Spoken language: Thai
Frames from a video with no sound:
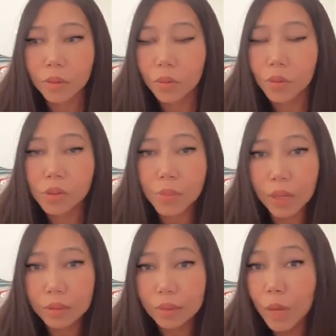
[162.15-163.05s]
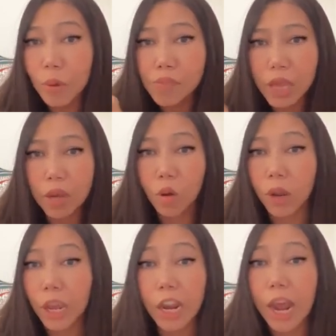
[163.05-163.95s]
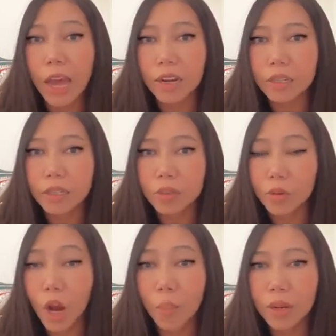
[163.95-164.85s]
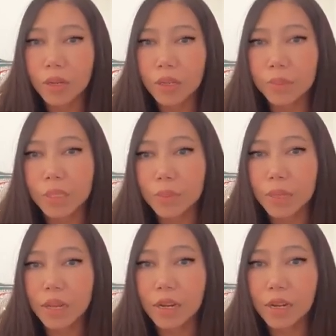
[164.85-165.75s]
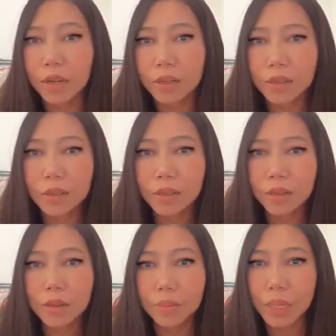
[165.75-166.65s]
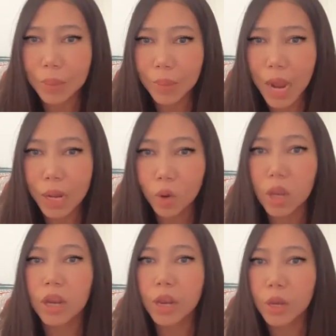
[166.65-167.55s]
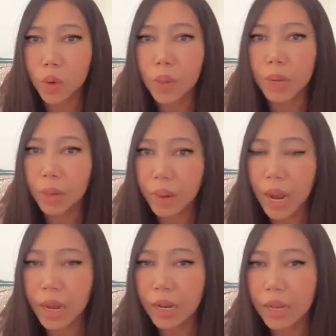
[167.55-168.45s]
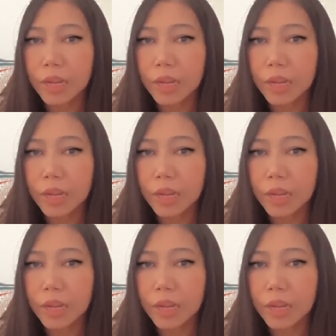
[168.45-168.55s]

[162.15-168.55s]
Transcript: คุณสมัครในเว็บไซต์ของแคนาดาเลย คุณเข้าไปเลยมันจะมีให้เลือกมาทำงานด้วยเรียนด้วยมาทำงานอะไร